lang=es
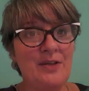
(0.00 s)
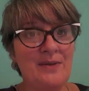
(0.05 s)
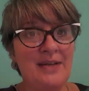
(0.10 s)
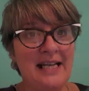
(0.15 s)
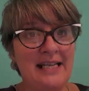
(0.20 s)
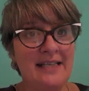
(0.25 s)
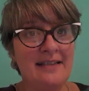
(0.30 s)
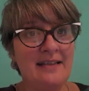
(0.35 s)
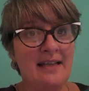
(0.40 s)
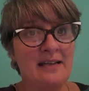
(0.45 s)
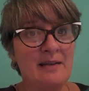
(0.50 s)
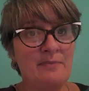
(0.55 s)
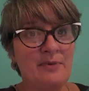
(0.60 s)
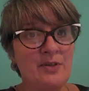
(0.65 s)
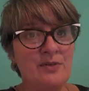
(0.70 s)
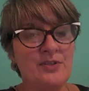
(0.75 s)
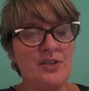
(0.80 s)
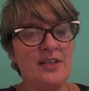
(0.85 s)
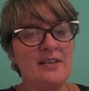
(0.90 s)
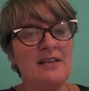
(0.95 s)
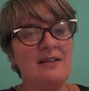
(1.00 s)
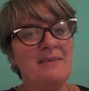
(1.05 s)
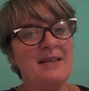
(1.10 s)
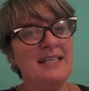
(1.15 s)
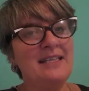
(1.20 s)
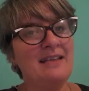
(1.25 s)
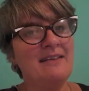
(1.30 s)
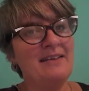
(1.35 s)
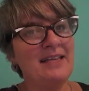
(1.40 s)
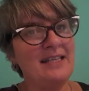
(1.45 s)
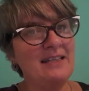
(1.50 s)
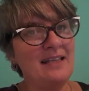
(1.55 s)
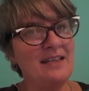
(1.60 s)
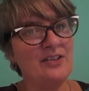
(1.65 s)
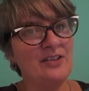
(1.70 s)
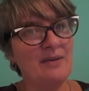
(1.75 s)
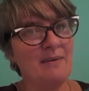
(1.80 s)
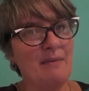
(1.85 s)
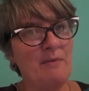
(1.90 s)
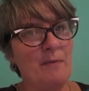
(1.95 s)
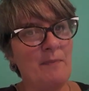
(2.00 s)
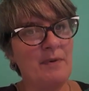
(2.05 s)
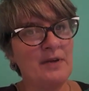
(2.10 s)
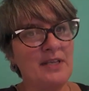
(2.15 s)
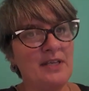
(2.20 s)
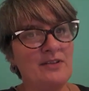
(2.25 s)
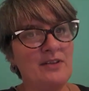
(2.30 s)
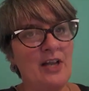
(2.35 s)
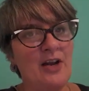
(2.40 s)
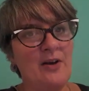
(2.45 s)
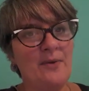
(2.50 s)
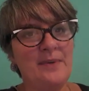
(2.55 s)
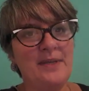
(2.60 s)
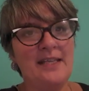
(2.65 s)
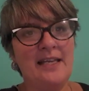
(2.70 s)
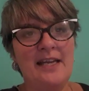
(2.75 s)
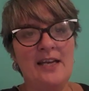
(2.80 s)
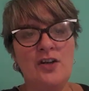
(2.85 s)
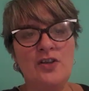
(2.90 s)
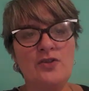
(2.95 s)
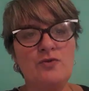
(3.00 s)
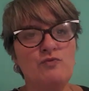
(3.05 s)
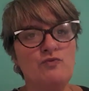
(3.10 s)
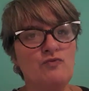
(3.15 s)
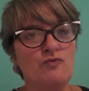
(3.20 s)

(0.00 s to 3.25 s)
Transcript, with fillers: hay una lista de reproducción del 2020 donde vamos poniendo los videos.